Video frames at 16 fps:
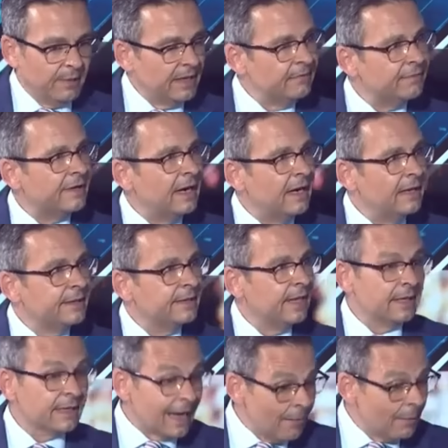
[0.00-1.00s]
Le Pen
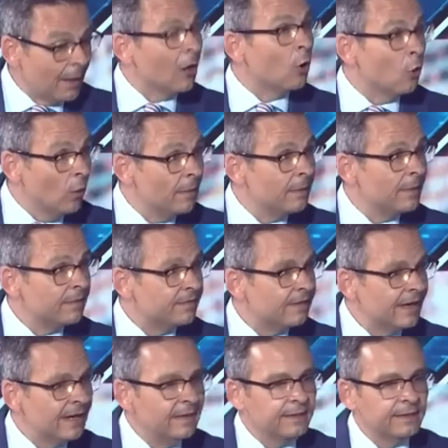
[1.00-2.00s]
verhalten hat, aber auch
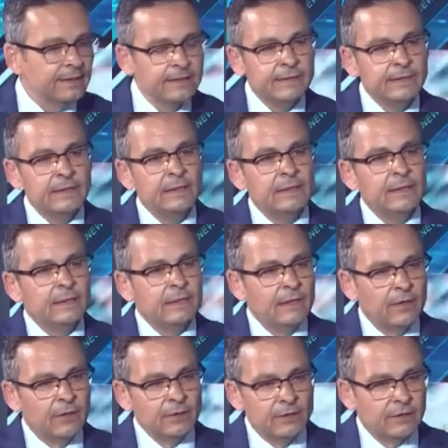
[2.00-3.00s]
Orban verhalten hat.
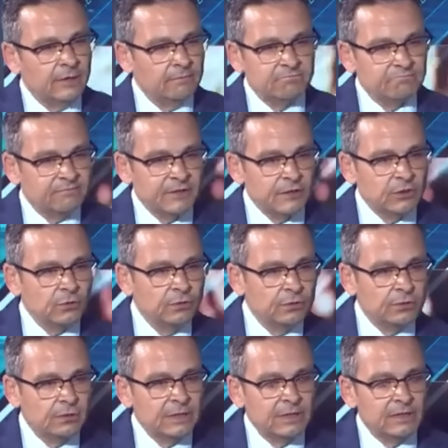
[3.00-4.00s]
Er hat ihn
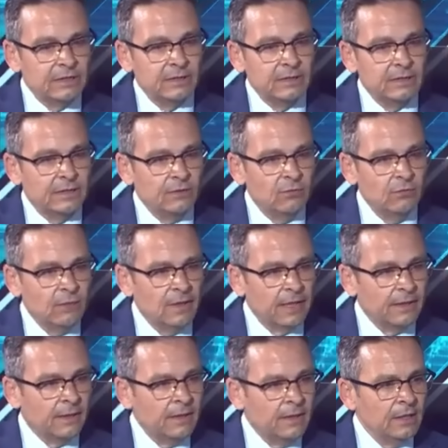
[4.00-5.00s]
versucht, in, in
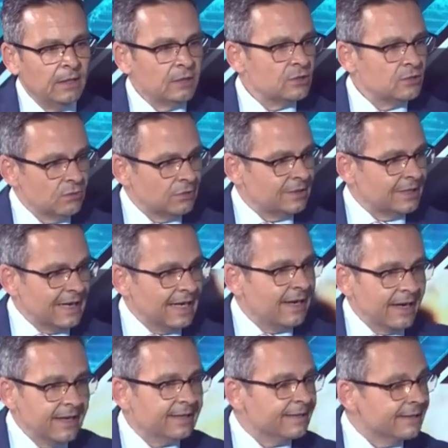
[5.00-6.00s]
Ungarn zu
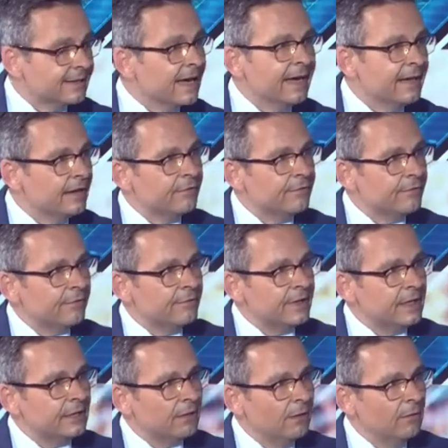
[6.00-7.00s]
deklarierten Gegnern
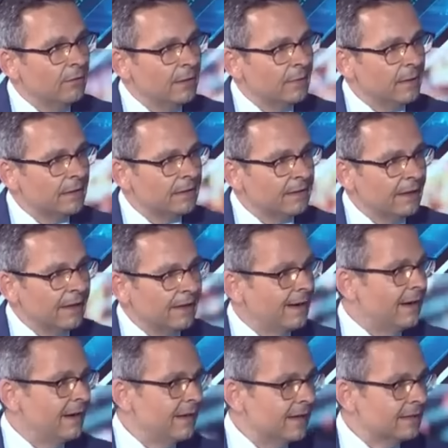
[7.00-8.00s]
von Viktor Orban
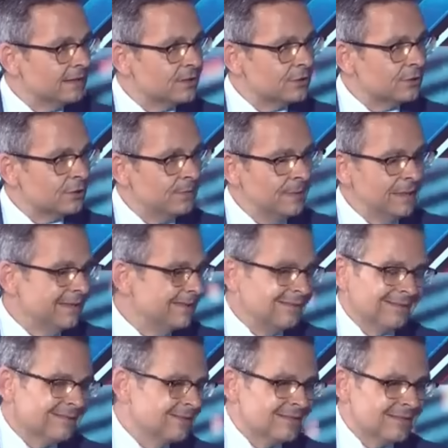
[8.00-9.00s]
eine Allianz zu
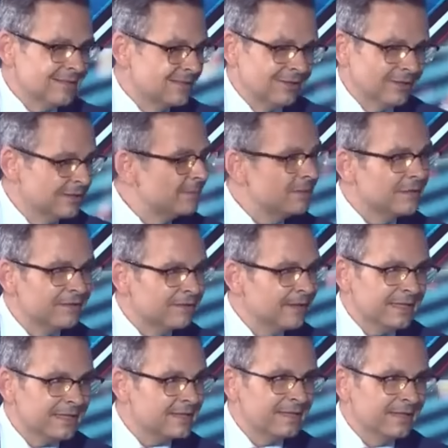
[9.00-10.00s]
schmieden. Das hat ihm die
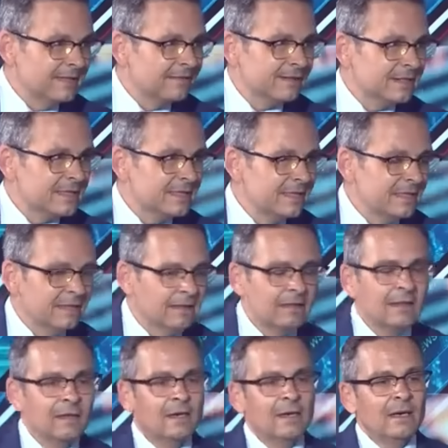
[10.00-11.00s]
Fidesz nicht
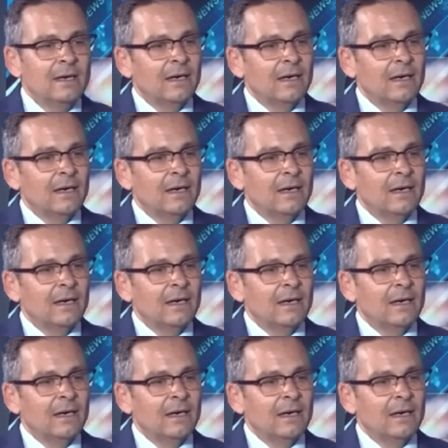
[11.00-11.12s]
verziehen.